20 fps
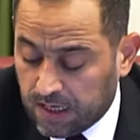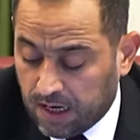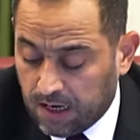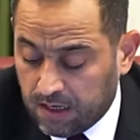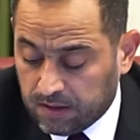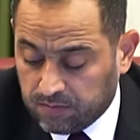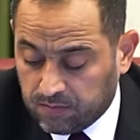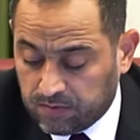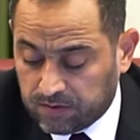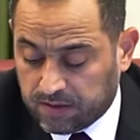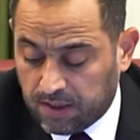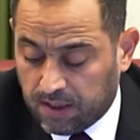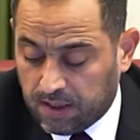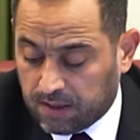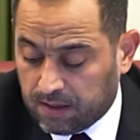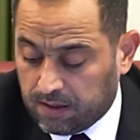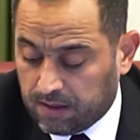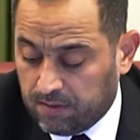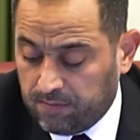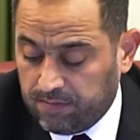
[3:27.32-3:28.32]
لساعات
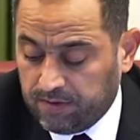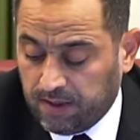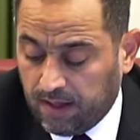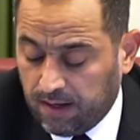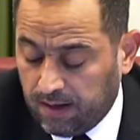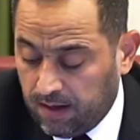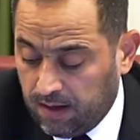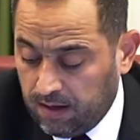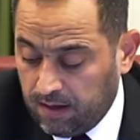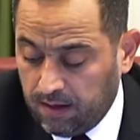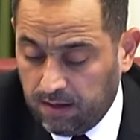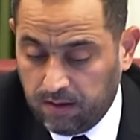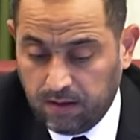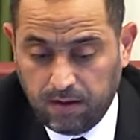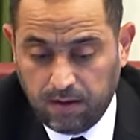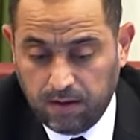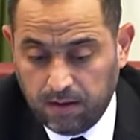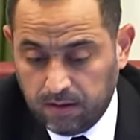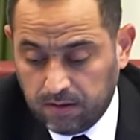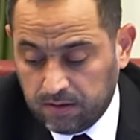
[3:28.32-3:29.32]
متأخرة من
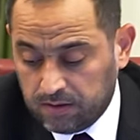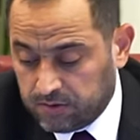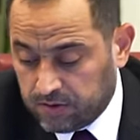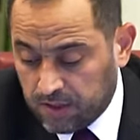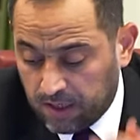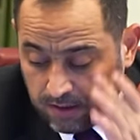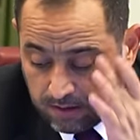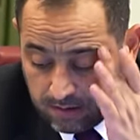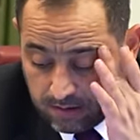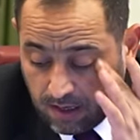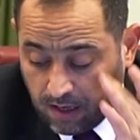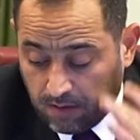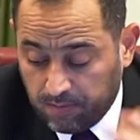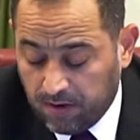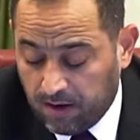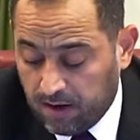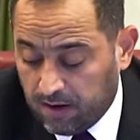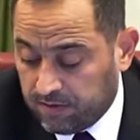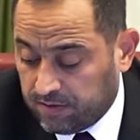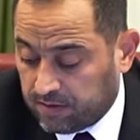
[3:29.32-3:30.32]
الليل جاي
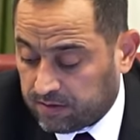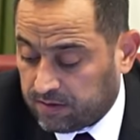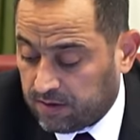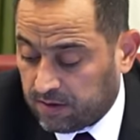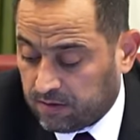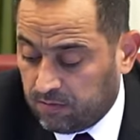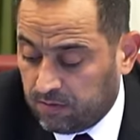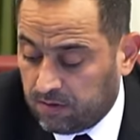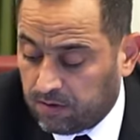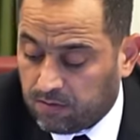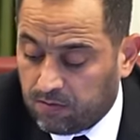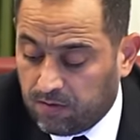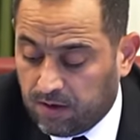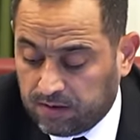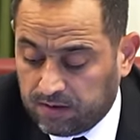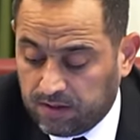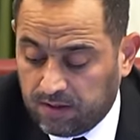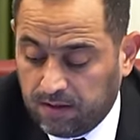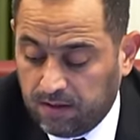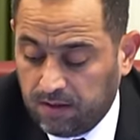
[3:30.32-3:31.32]
تتابع حضرتك
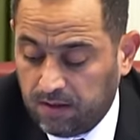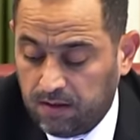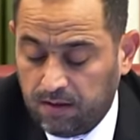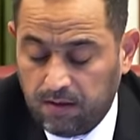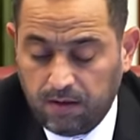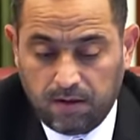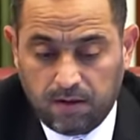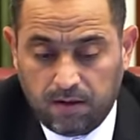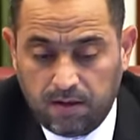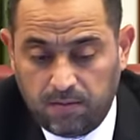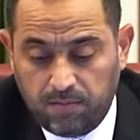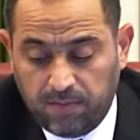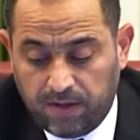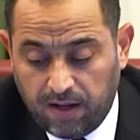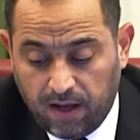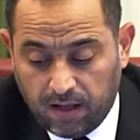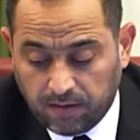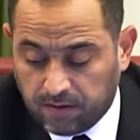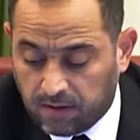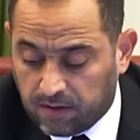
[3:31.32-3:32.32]
والإخوان
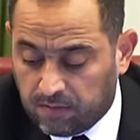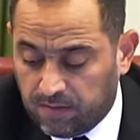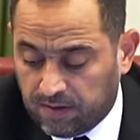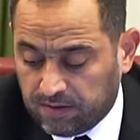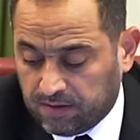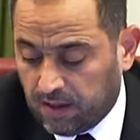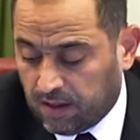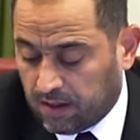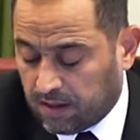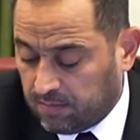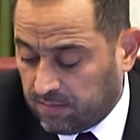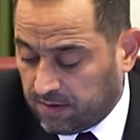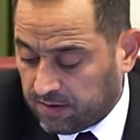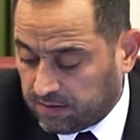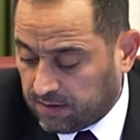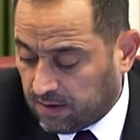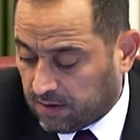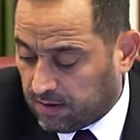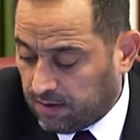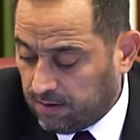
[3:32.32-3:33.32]
المناطق
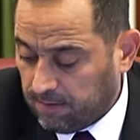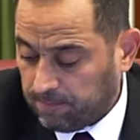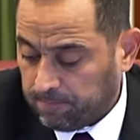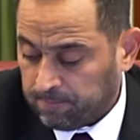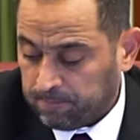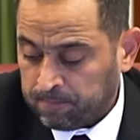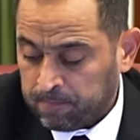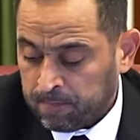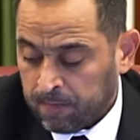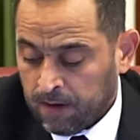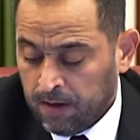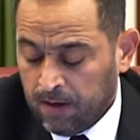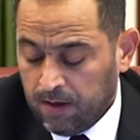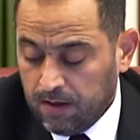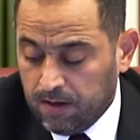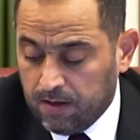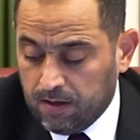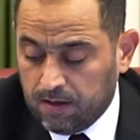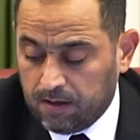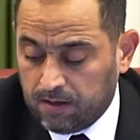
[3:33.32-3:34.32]
منطقة منطقة
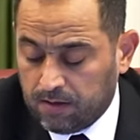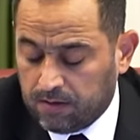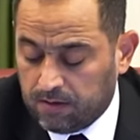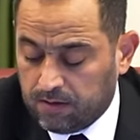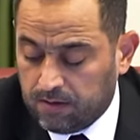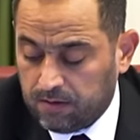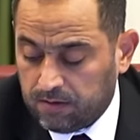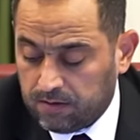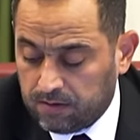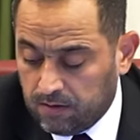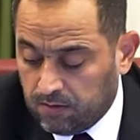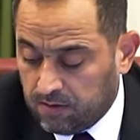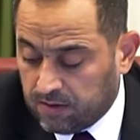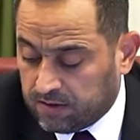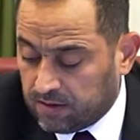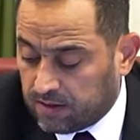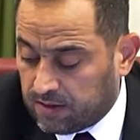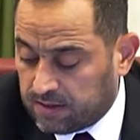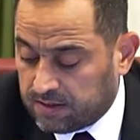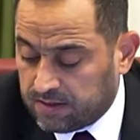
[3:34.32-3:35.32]
آه،
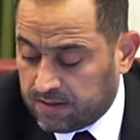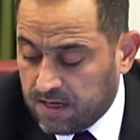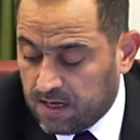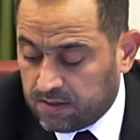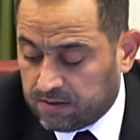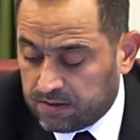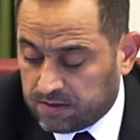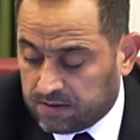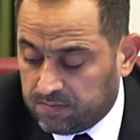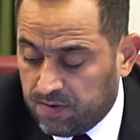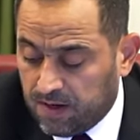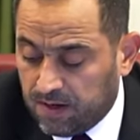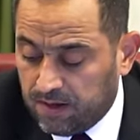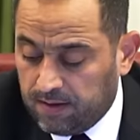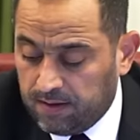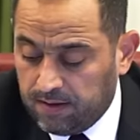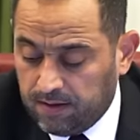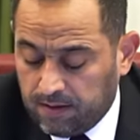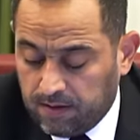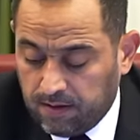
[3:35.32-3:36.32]
دولة الرئيس إذا
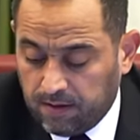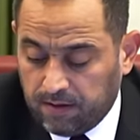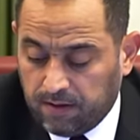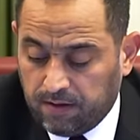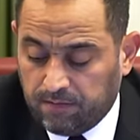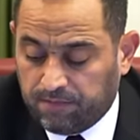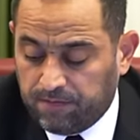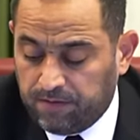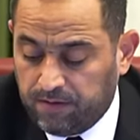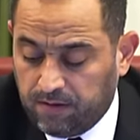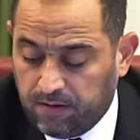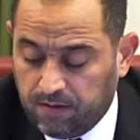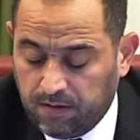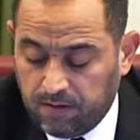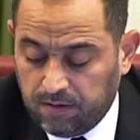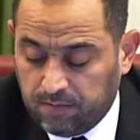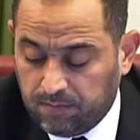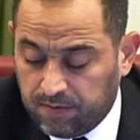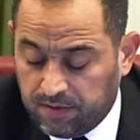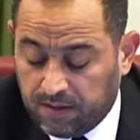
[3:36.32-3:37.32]
تسمح لي احنا
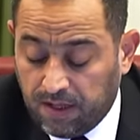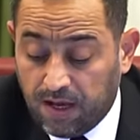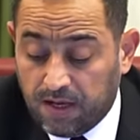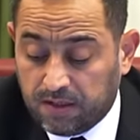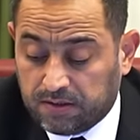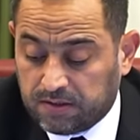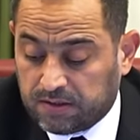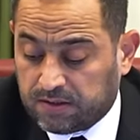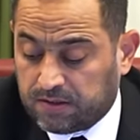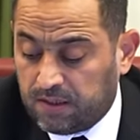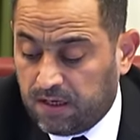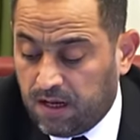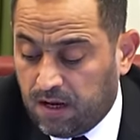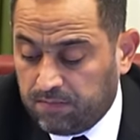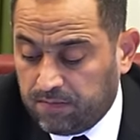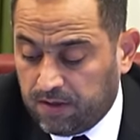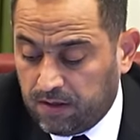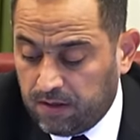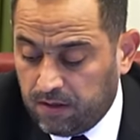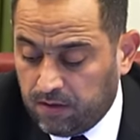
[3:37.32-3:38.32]
في بداية
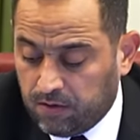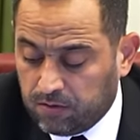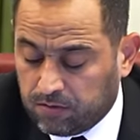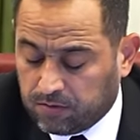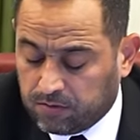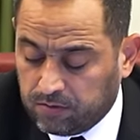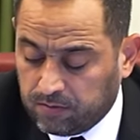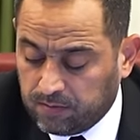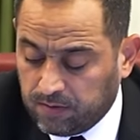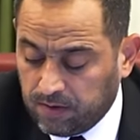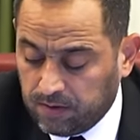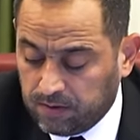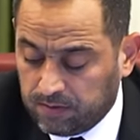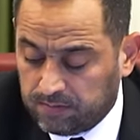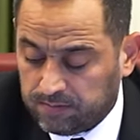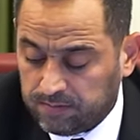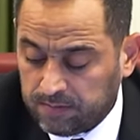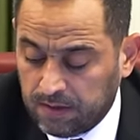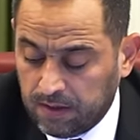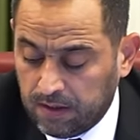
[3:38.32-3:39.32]
استلامنا
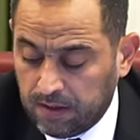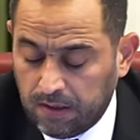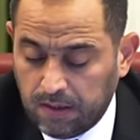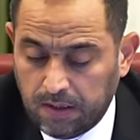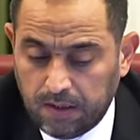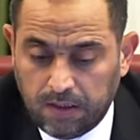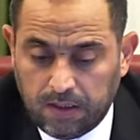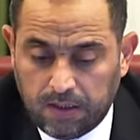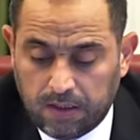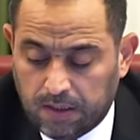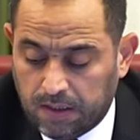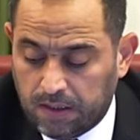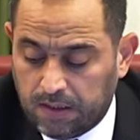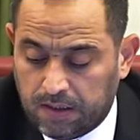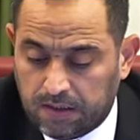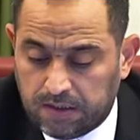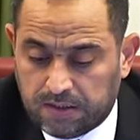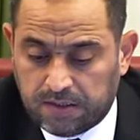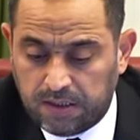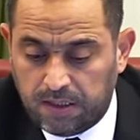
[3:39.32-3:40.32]
للحكومة
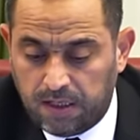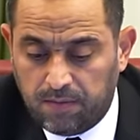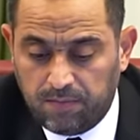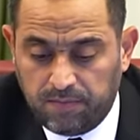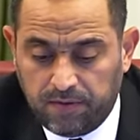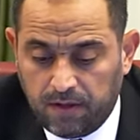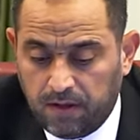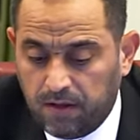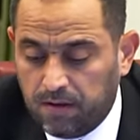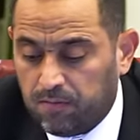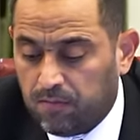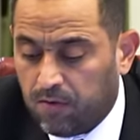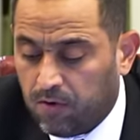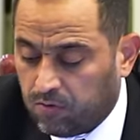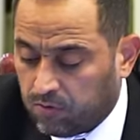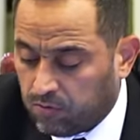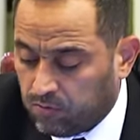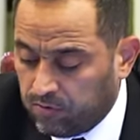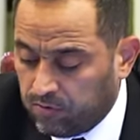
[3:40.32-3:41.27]
احنا استلمنا